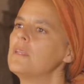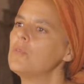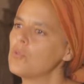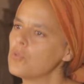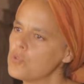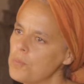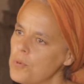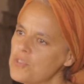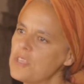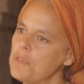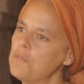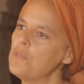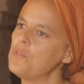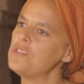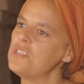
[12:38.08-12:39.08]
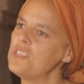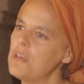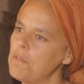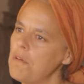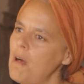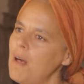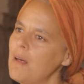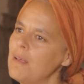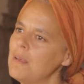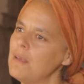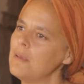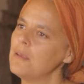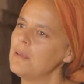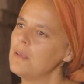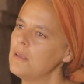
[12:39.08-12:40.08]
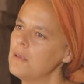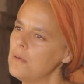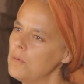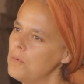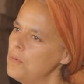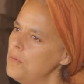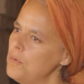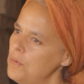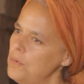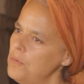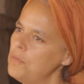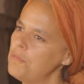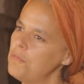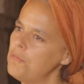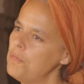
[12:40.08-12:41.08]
Donc je pense qu'il faut aussi avoir une,